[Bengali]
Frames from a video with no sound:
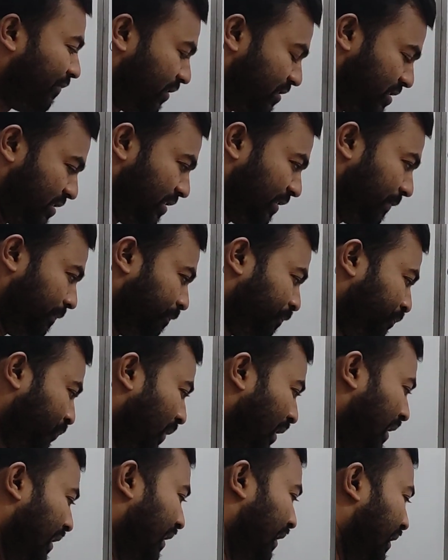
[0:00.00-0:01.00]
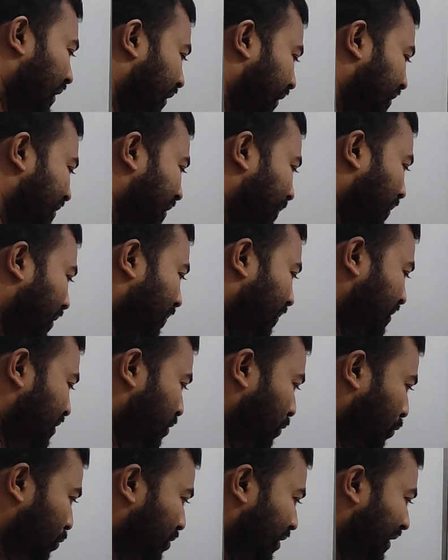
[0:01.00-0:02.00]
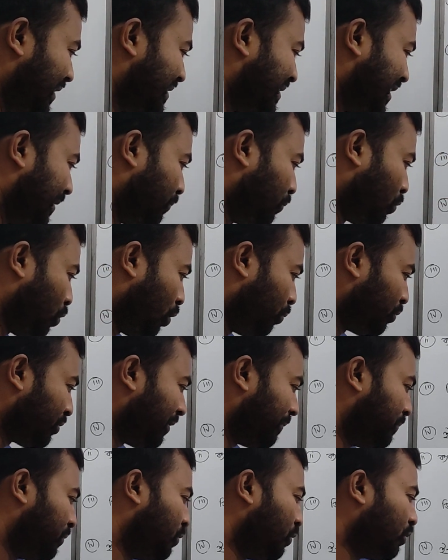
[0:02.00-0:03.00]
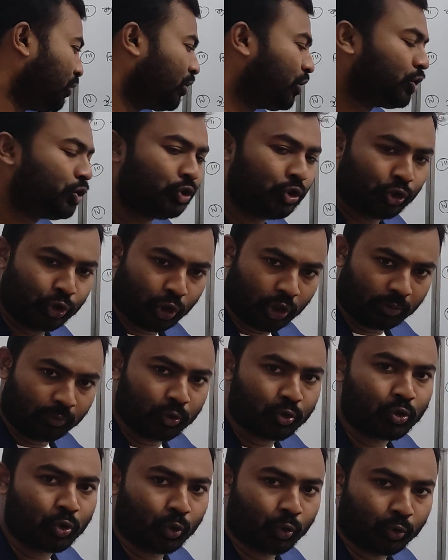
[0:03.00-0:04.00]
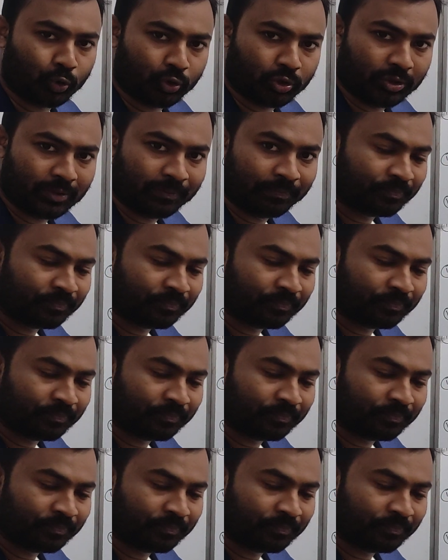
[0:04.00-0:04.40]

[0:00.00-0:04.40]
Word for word: ক্যাপাসিটি রিজার্ভ ক্যাপাসিটি হচ্ছে স্থাপন ক্ষমতা বিয়োগ সর্বোচ্চ লোড